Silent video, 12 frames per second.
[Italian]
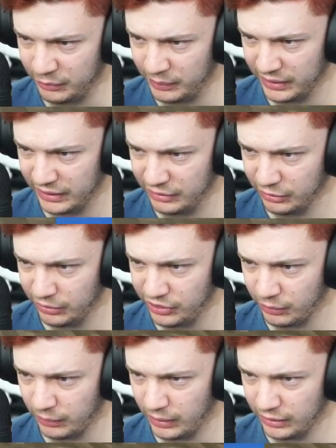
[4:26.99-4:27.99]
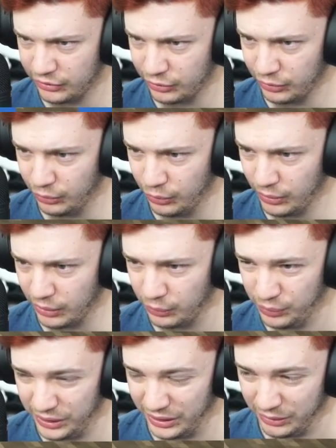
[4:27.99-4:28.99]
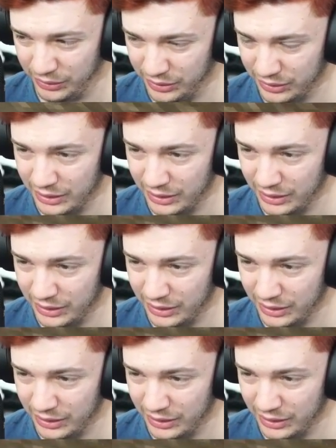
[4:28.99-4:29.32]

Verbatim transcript: perché le torce qua sono ancora qui.